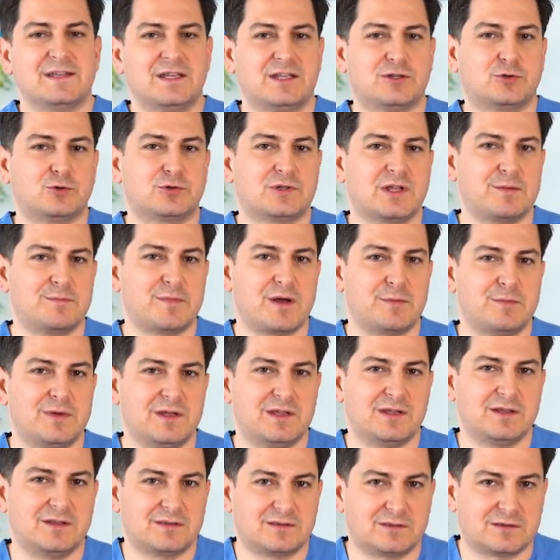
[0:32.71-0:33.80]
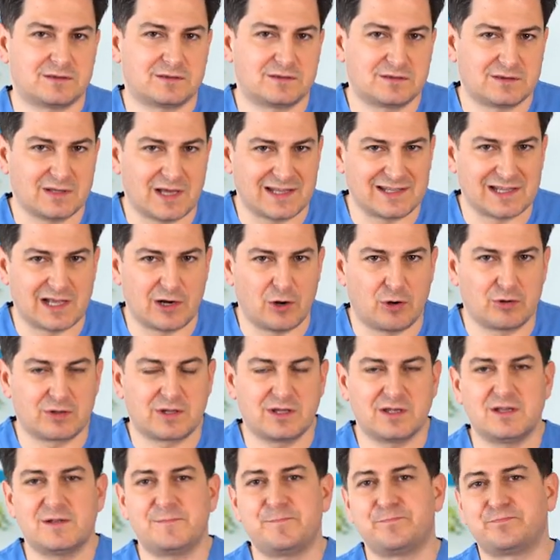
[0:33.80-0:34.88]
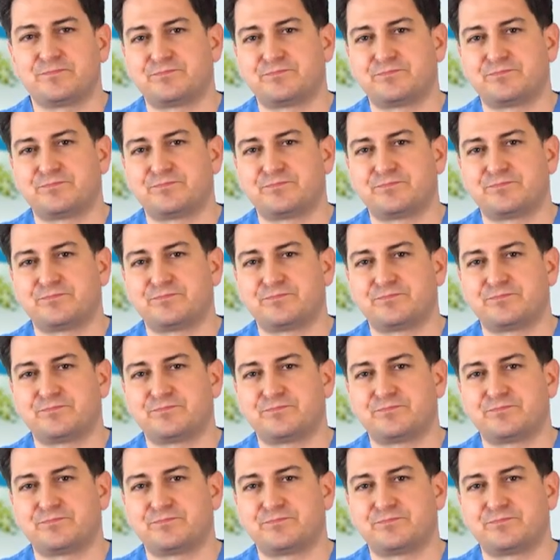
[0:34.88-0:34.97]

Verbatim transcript: I tutaj mamy analogię.